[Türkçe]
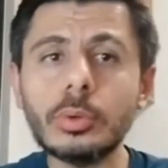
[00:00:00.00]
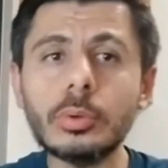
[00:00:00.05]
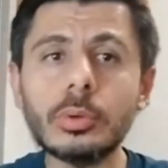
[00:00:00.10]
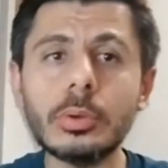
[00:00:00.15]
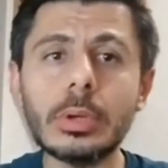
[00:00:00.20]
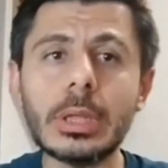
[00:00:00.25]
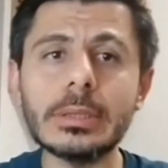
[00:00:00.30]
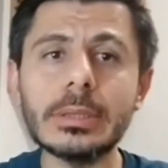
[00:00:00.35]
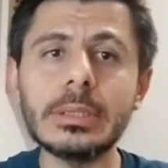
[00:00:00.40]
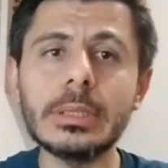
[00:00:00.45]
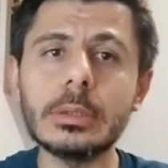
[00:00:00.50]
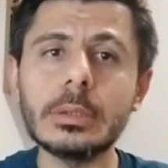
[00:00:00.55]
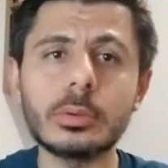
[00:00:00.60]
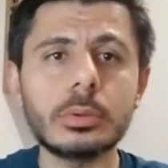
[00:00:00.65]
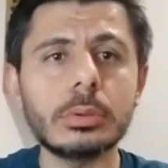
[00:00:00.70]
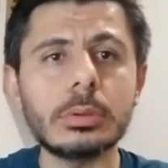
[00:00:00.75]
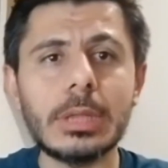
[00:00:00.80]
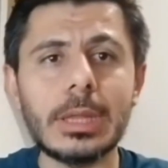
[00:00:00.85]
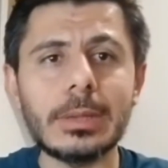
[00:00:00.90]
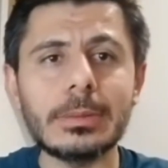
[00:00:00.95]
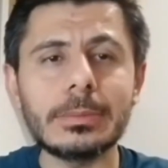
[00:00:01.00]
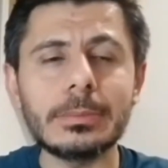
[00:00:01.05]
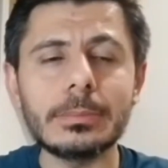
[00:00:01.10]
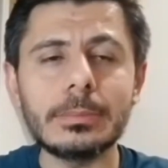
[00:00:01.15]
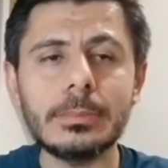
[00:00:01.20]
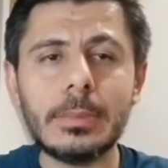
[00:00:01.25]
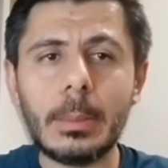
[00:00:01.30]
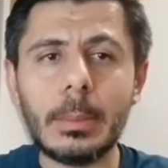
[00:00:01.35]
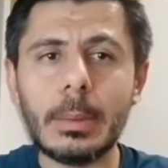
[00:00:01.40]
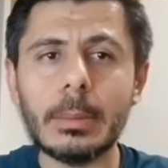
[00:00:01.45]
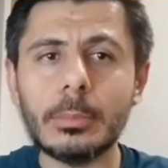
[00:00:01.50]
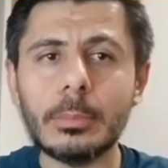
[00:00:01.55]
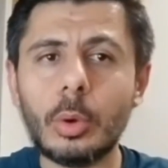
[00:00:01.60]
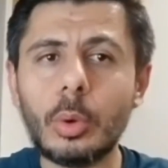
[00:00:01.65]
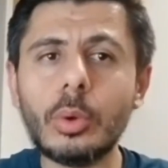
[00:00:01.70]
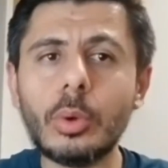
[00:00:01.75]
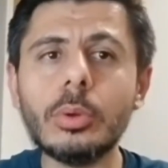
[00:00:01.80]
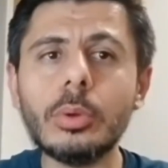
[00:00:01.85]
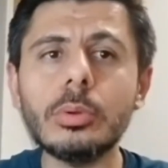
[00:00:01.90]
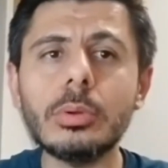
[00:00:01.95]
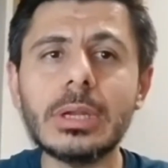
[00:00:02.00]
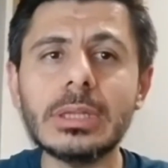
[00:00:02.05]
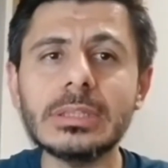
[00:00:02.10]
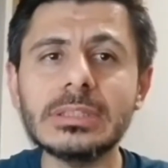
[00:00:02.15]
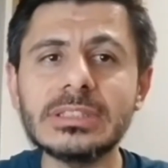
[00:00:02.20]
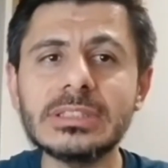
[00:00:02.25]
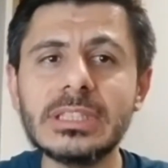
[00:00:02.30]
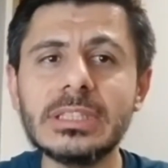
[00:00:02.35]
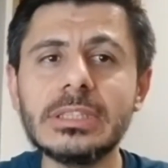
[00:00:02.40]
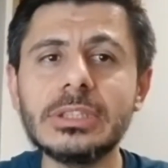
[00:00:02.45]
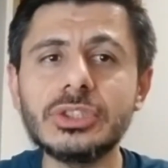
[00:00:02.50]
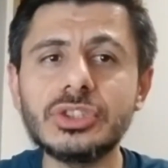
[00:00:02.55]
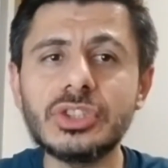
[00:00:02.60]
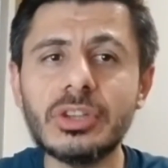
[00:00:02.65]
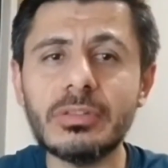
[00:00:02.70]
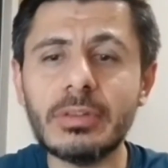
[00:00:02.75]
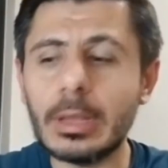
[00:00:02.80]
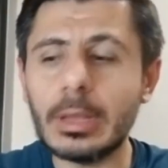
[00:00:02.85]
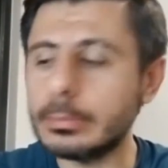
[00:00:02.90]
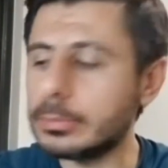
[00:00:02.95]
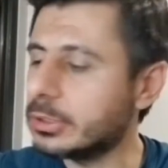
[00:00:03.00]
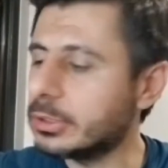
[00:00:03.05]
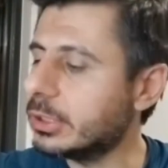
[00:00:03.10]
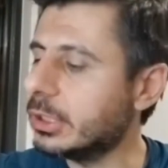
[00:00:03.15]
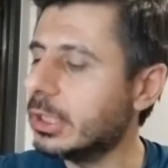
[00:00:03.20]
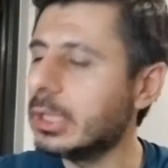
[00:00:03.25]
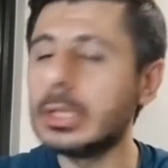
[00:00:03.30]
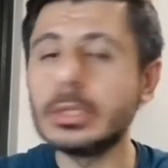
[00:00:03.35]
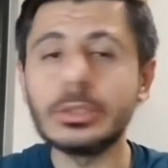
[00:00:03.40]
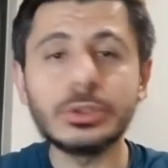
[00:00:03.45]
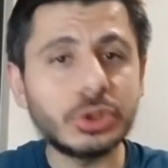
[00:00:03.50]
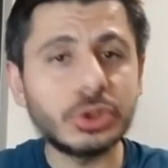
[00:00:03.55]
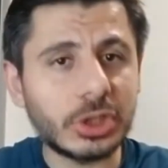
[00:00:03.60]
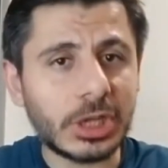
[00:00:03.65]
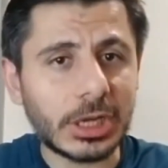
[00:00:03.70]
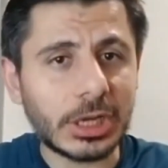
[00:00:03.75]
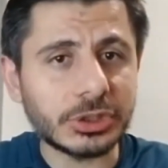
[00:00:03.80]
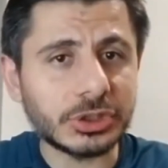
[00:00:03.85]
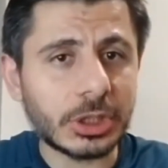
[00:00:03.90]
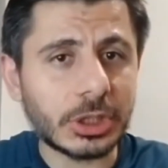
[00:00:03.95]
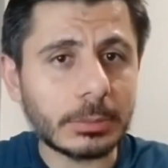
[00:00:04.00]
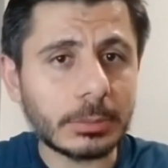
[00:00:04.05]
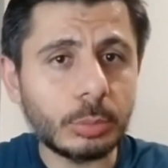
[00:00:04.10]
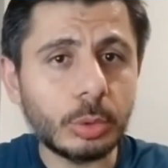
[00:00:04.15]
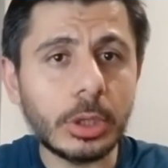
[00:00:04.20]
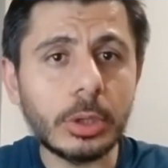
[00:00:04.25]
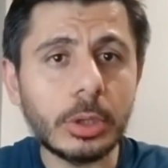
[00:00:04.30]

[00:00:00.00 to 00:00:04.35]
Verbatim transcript: orantıyı kullan. Tamam. Oran orantı senin cevabını çıkartacak. Burayı